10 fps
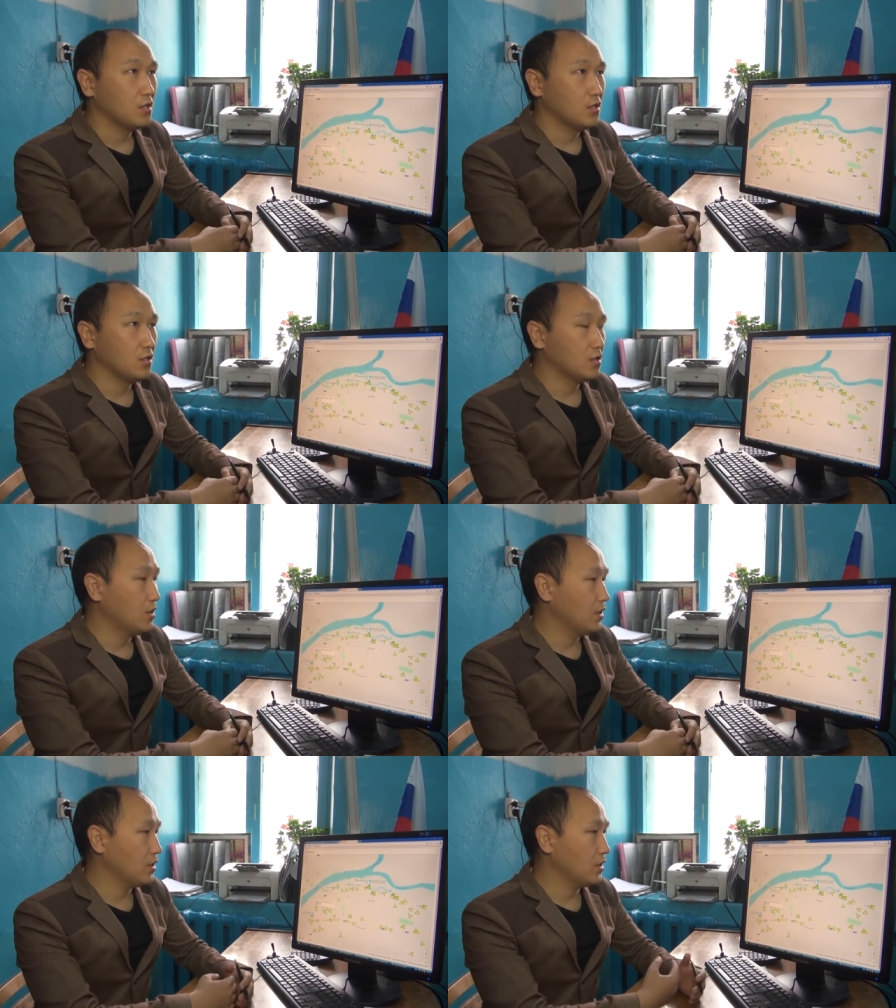и
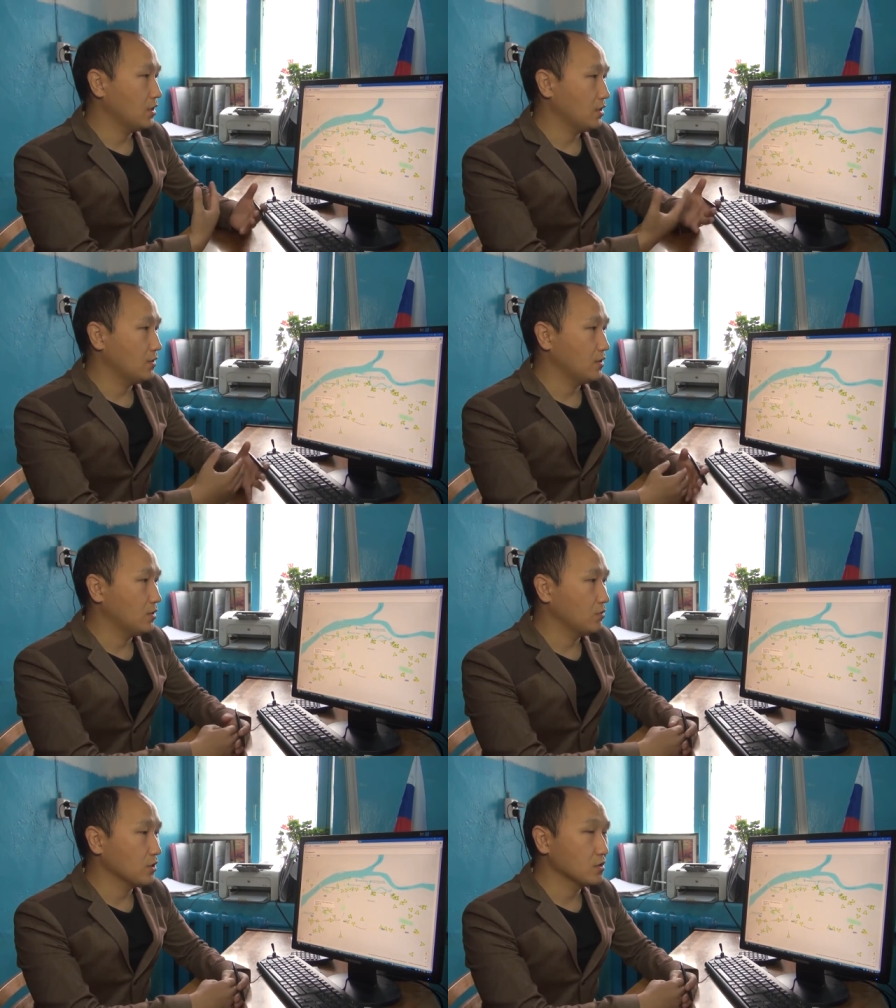для
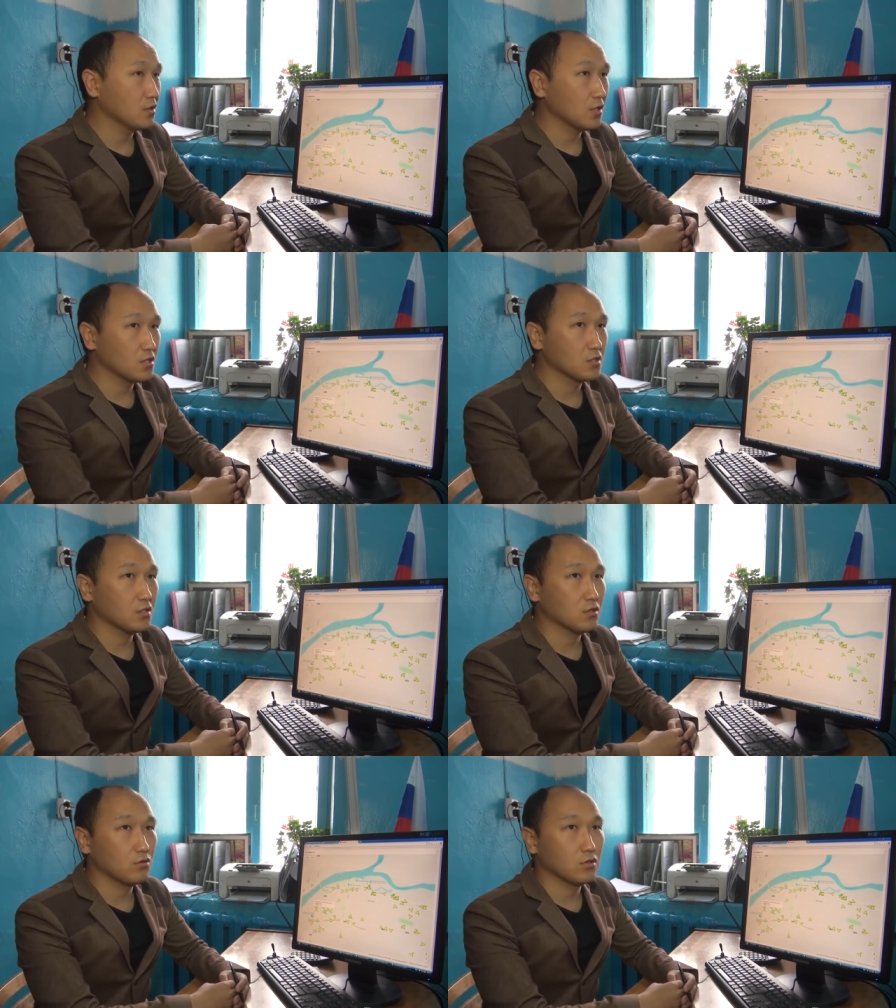а, простых граждан,
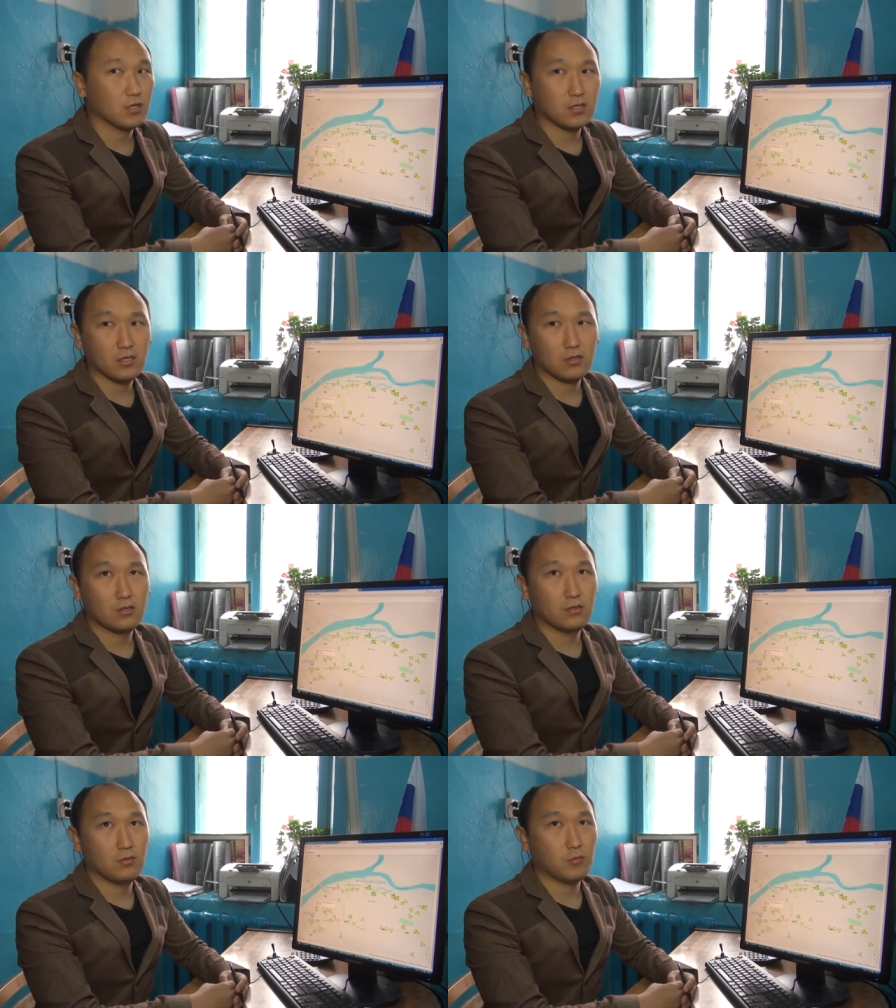которые хотят
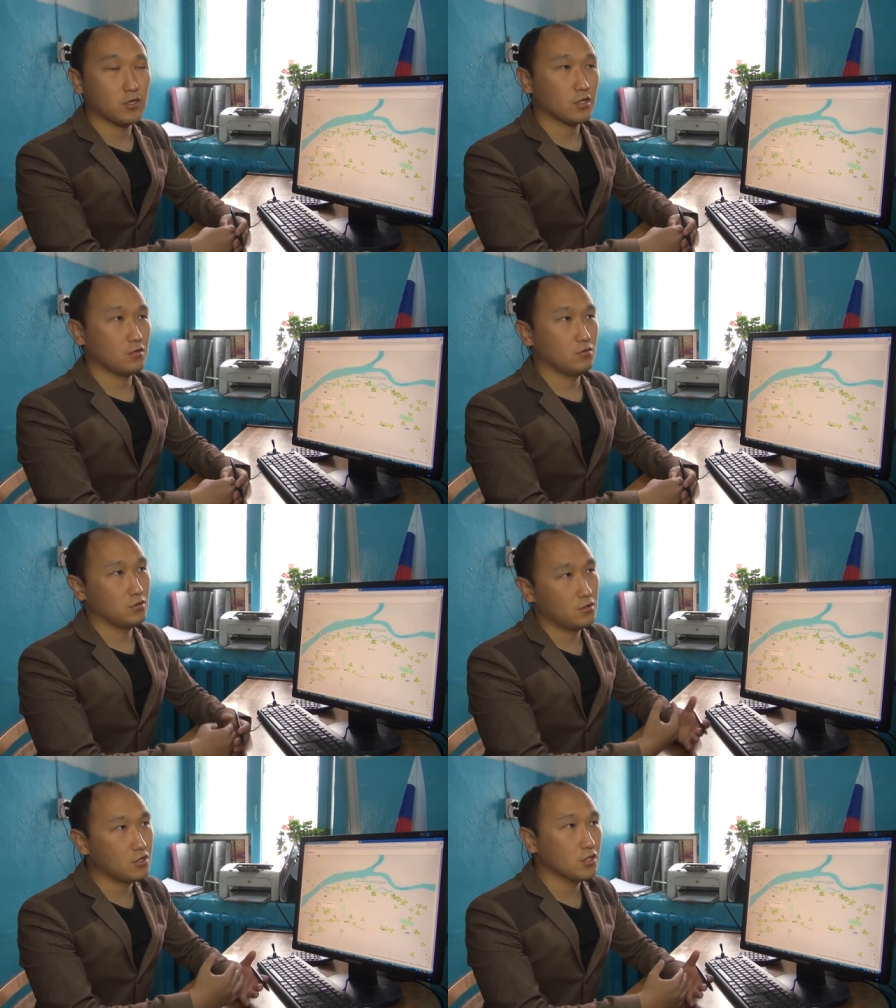э, понять,
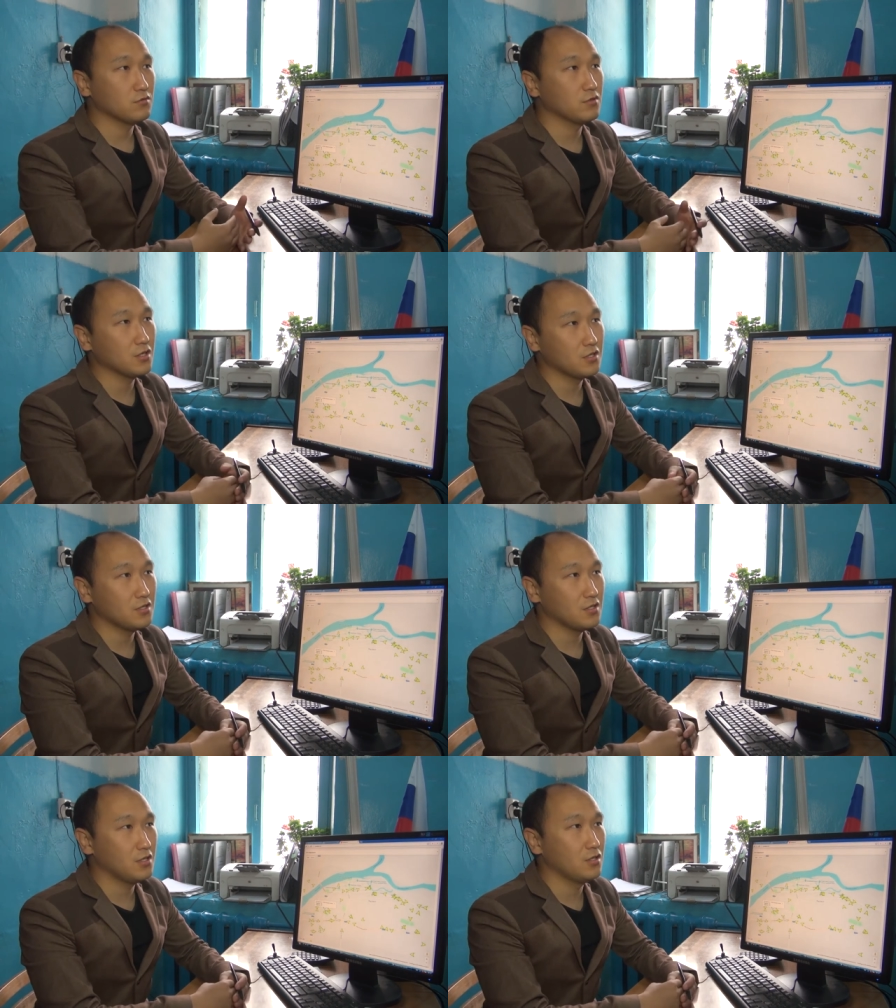сейчас
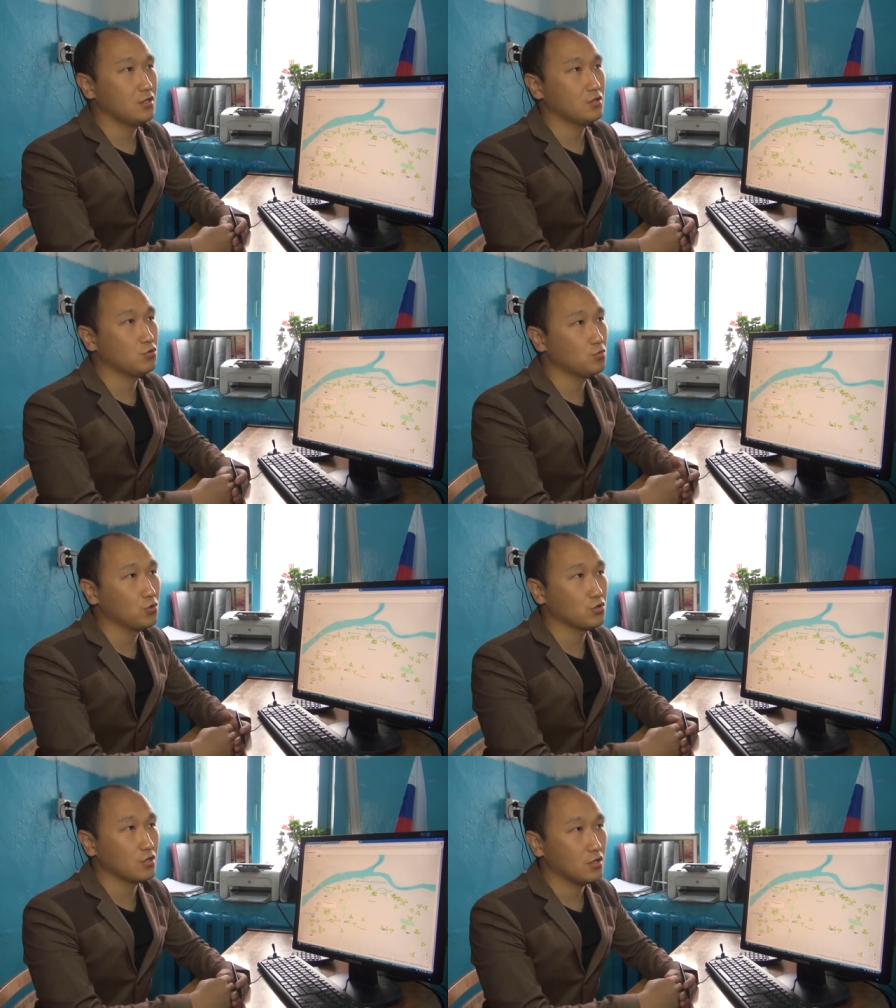выходить или чуть
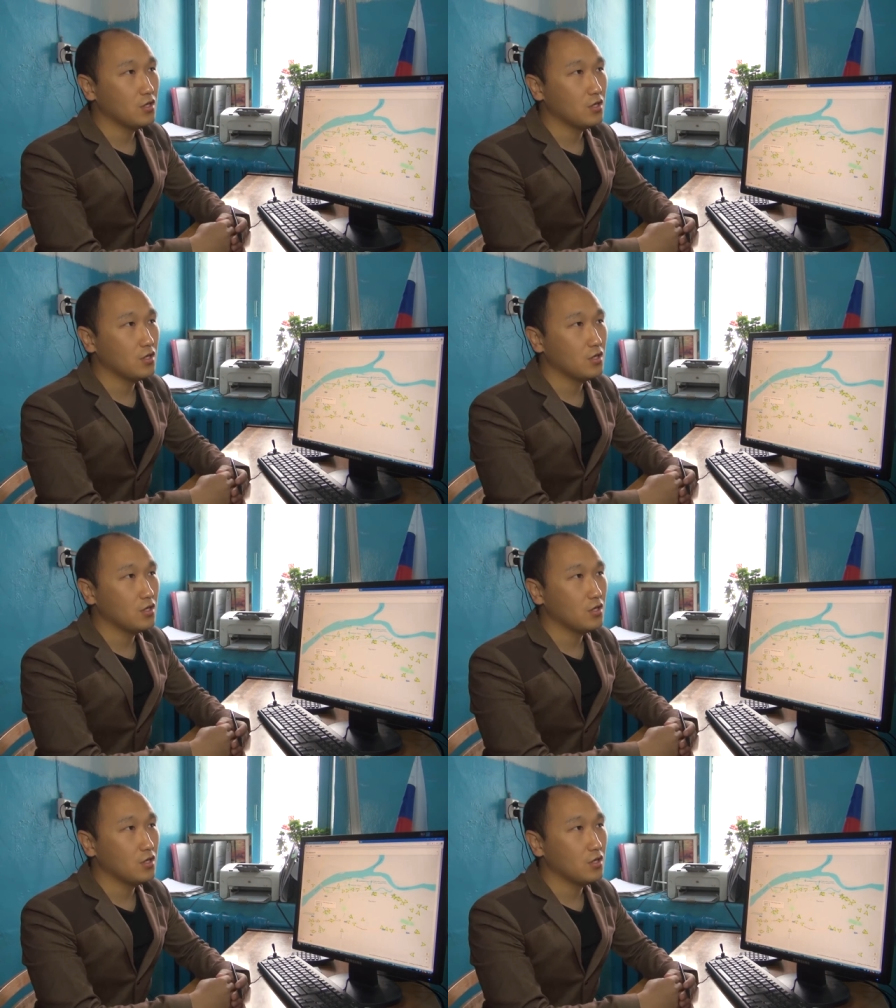позже.